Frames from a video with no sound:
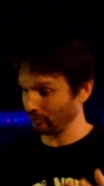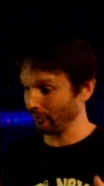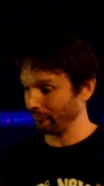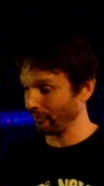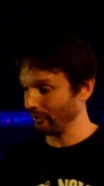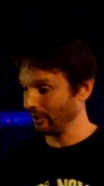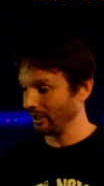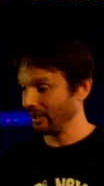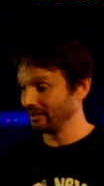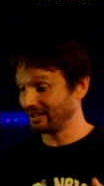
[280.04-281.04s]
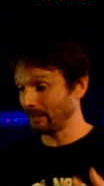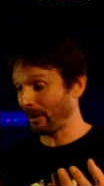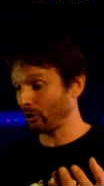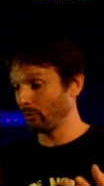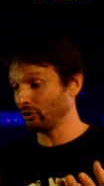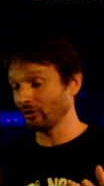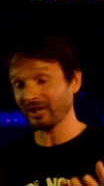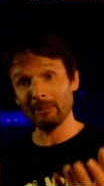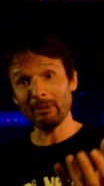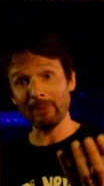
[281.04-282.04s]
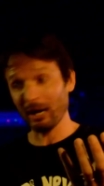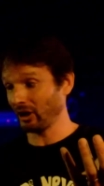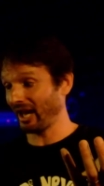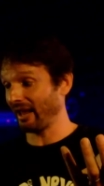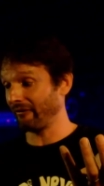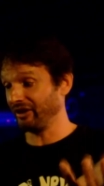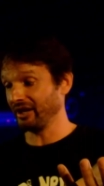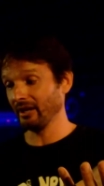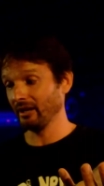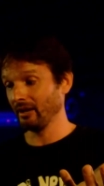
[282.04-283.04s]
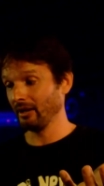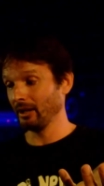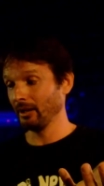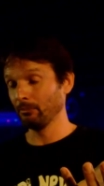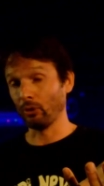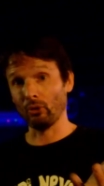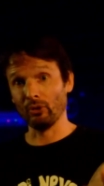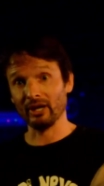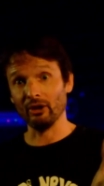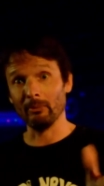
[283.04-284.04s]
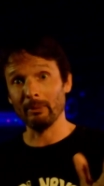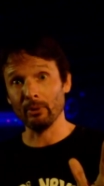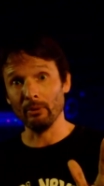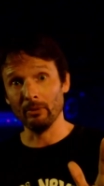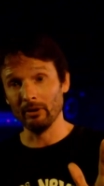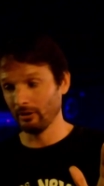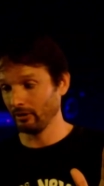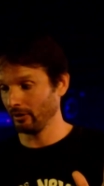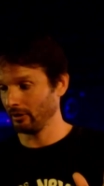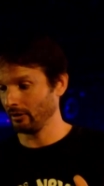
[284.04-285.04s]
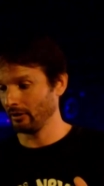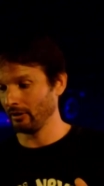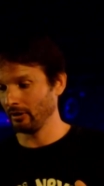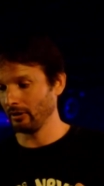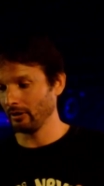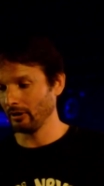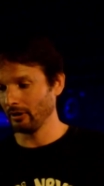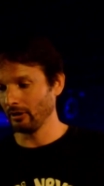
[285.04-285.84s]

cœur d'enfant, n'était pas comme d'autres et à la vie pour croquer dans ma pomme.